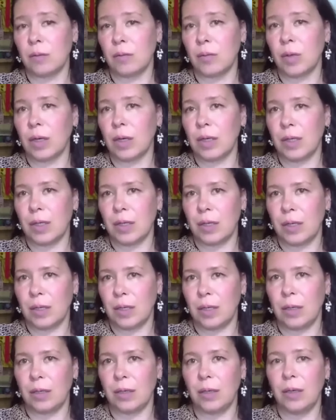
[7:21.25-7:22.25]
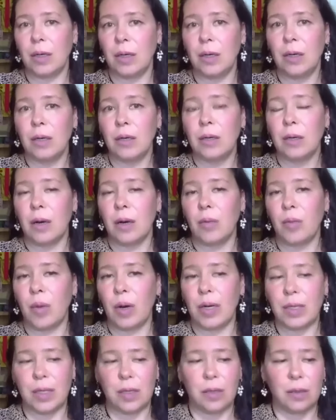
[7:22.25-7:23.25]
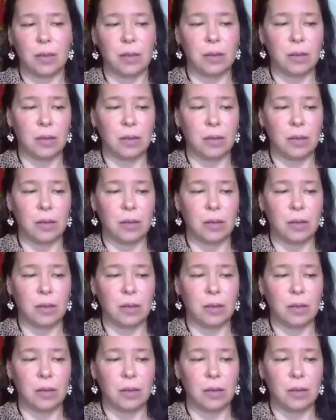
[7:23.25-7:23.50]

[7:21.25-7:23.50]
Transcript: показатели опасных